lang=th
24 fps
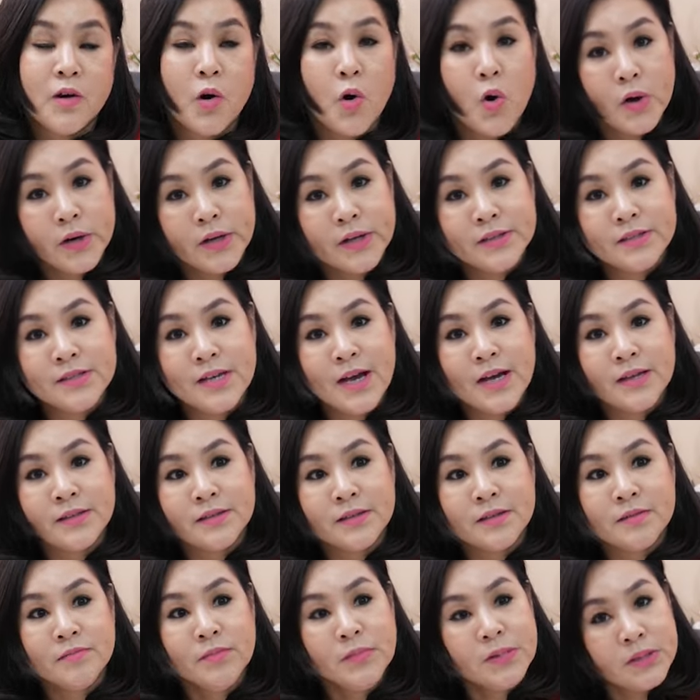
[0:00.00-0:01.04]
คอร์สอาจารย์
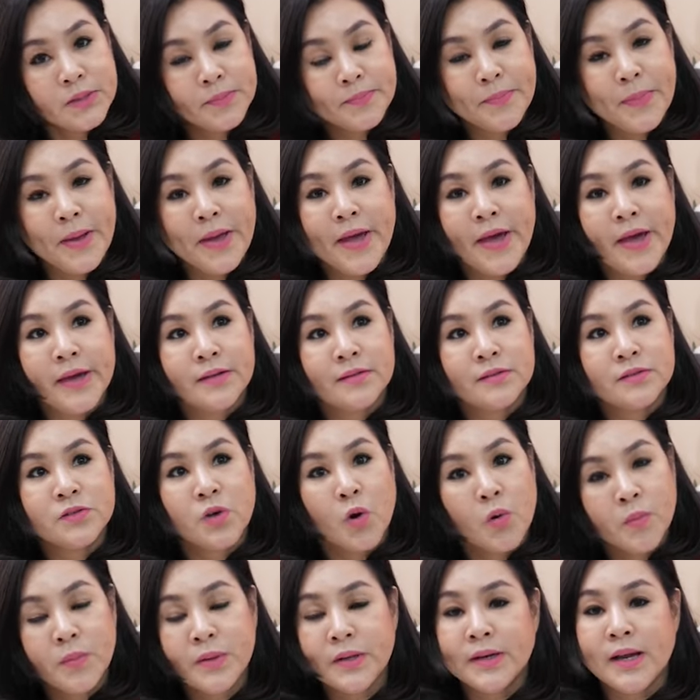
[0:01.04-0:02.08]
ตั้งหมื่นแปดส
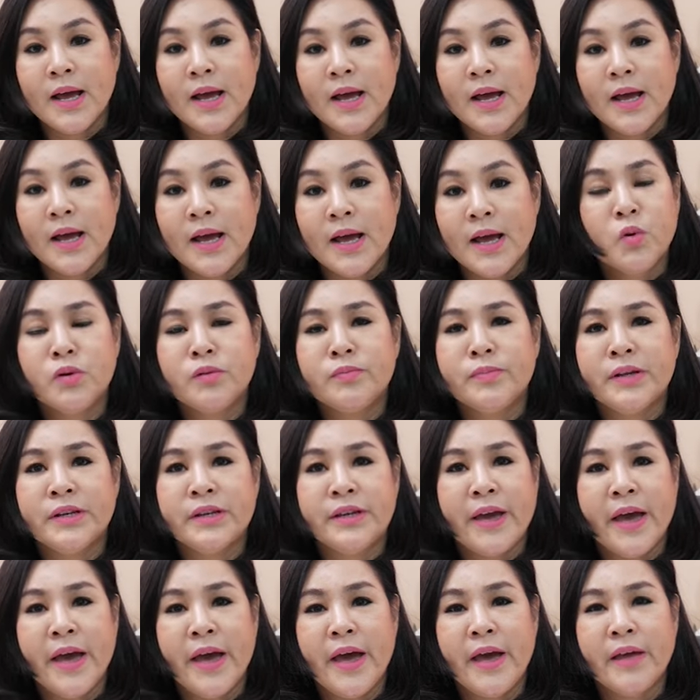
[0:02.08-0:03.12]
องหมื่นห้าบางคนเป็
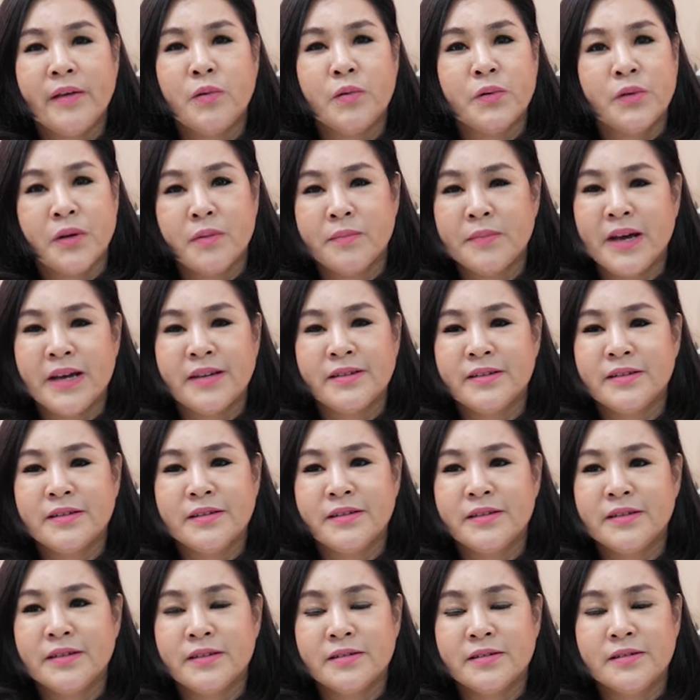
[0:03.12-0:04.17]
นแค่คนทำงานเงิ
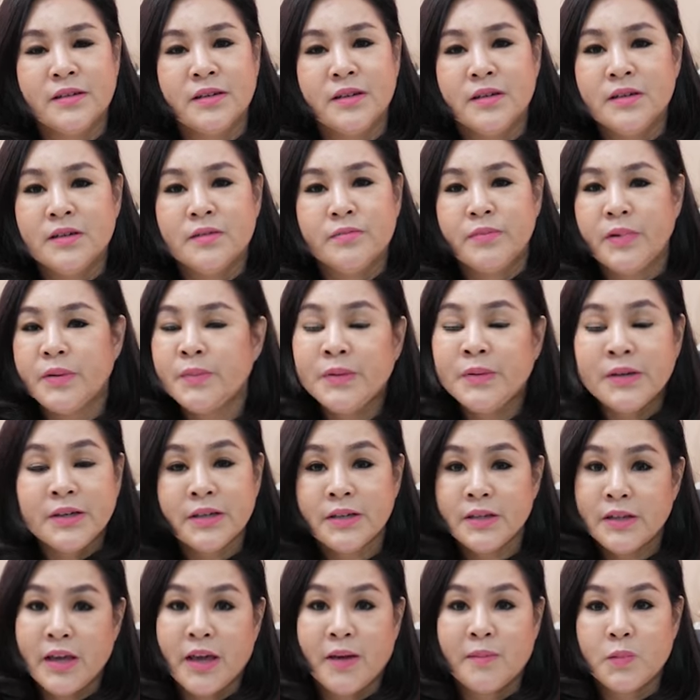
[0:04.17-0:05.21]
นเดือน ไม่มีเงิ
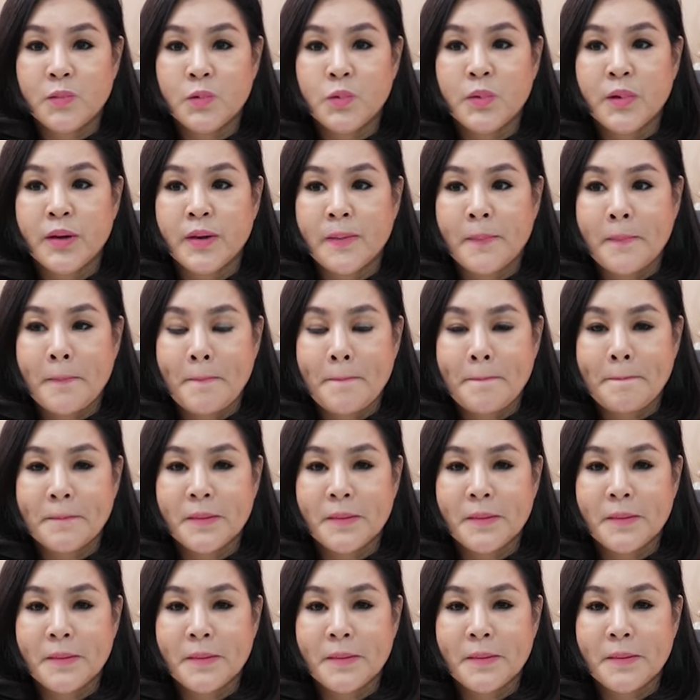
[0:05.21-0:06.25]
นเก็บด้วย
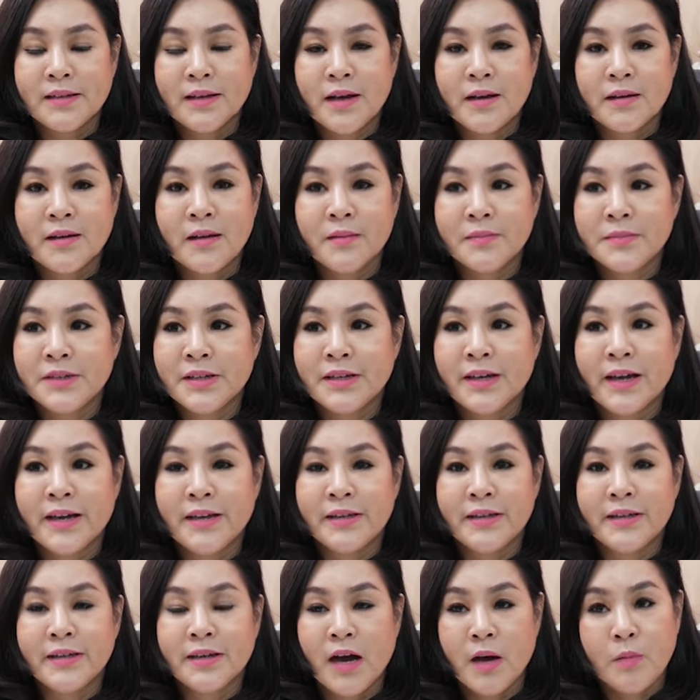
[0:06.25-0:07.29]
อาจารย์คะทำยังไง
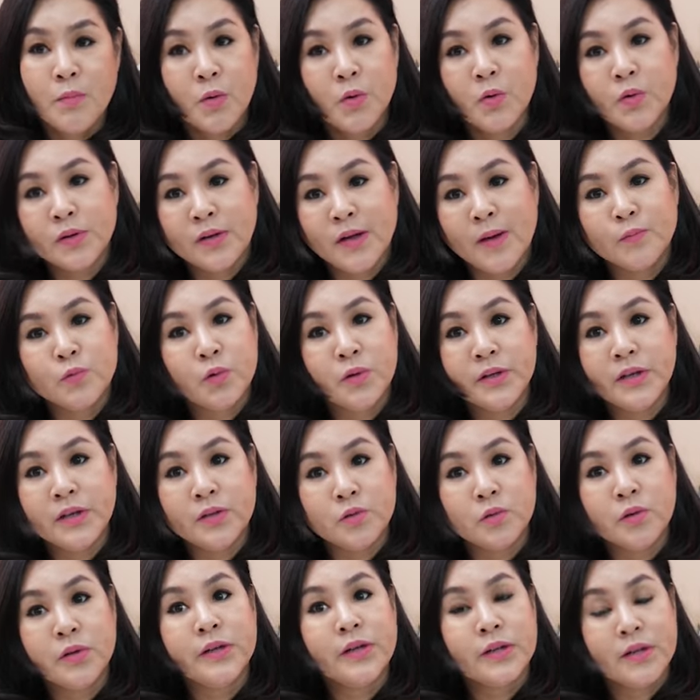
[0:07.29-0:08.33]
ดีคะบางคนทำธุรกิจ
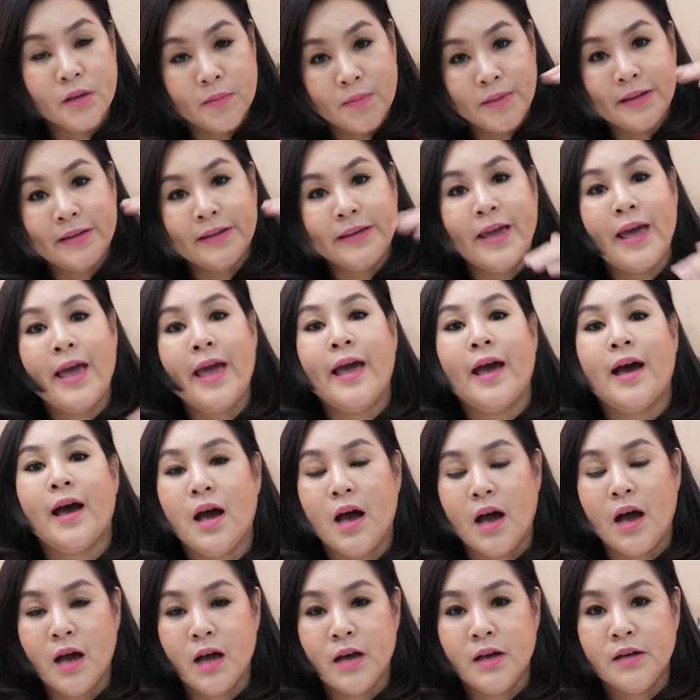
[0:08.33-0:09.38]
ธุรกิจกำลังแย่
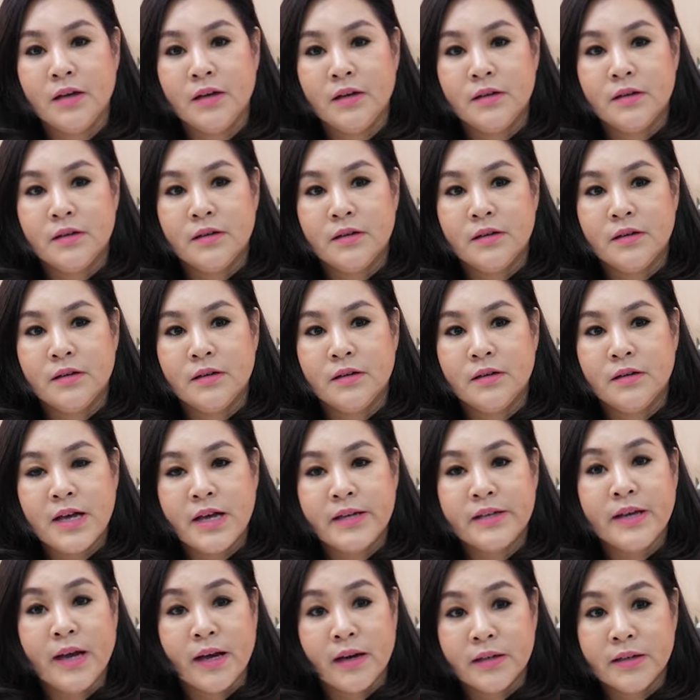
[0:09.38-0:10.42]
ค่ะ อาจา
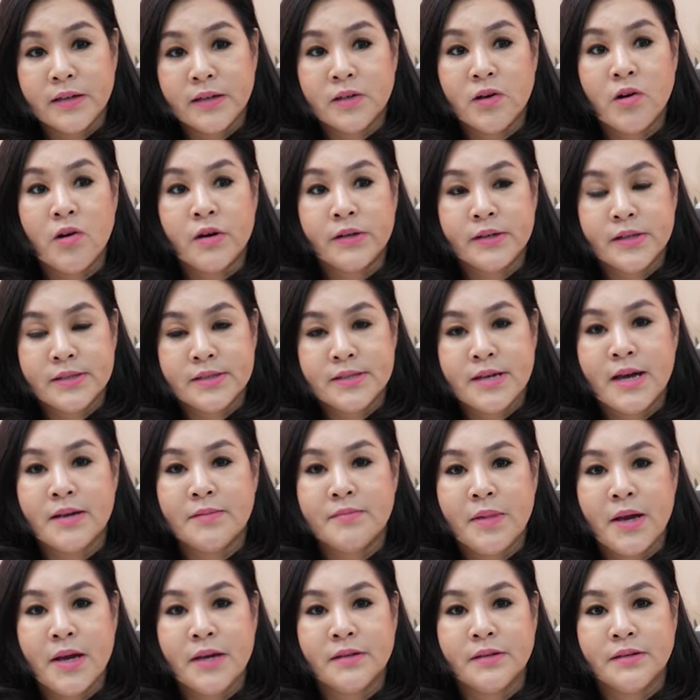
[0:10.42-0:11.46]
รย์อยากเรียนคอร์สอาจาร
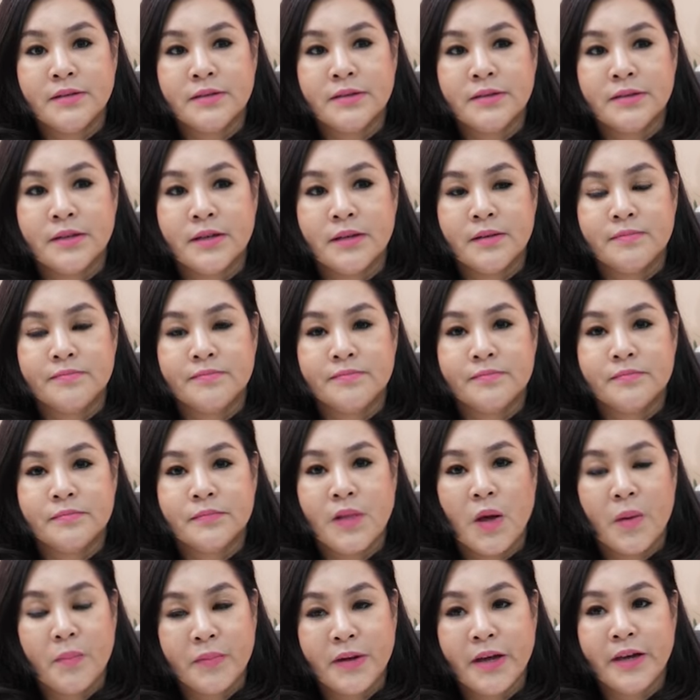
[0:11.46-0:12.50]
ย์มากเลยอะ
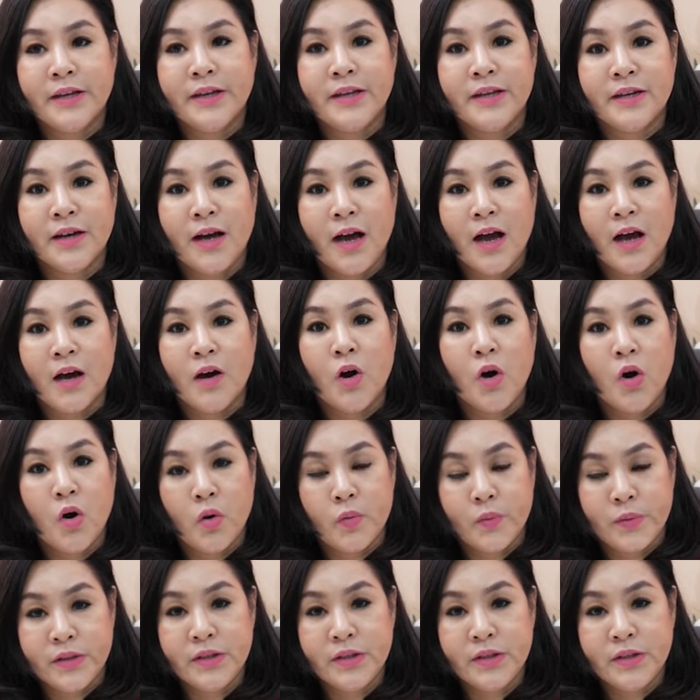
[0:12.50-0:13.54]
ทำไงดีคะขอ
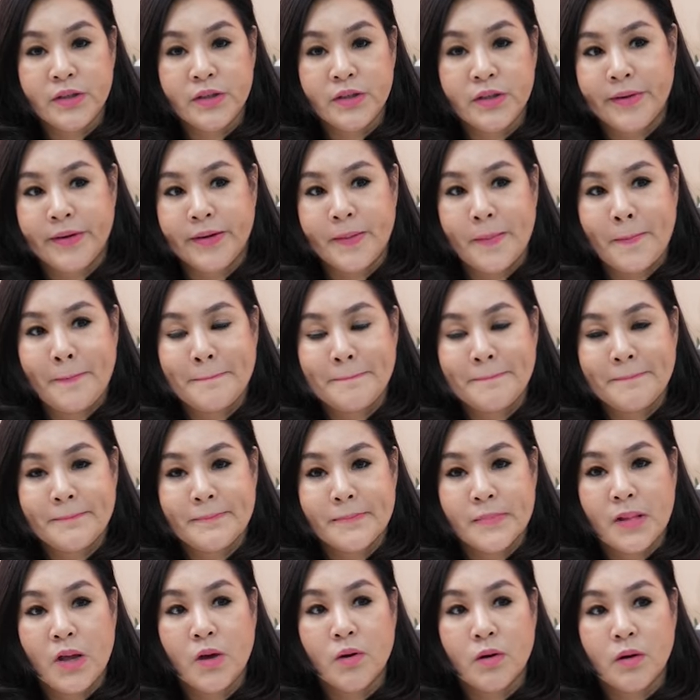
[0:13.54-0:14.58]
วิธีหน่อย
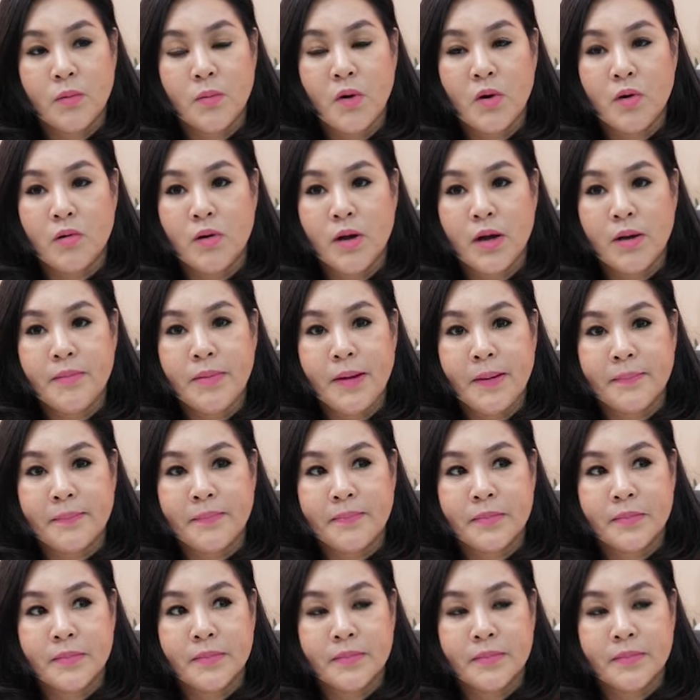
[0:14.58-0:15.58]
เขาก็บอกว่าแบบ